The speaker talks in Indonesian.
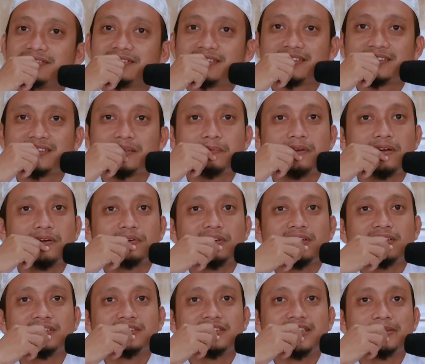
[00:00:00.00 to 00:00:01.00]
Karena sama
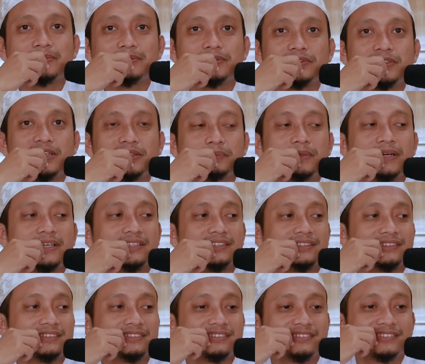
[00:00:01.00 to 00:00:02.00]
orang Islam itu yang baik.
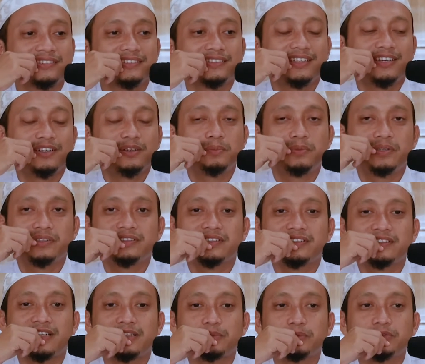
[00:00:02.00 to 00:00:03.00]
Kalau
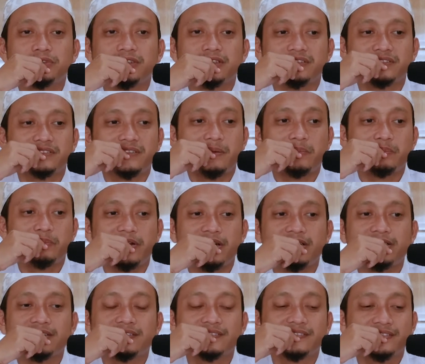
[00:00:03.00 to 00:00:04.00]
bertengkar pun jangan
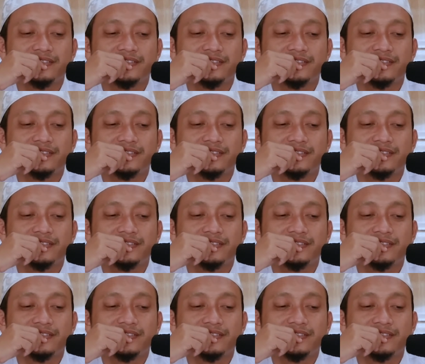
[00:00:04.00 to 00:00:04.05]
sampai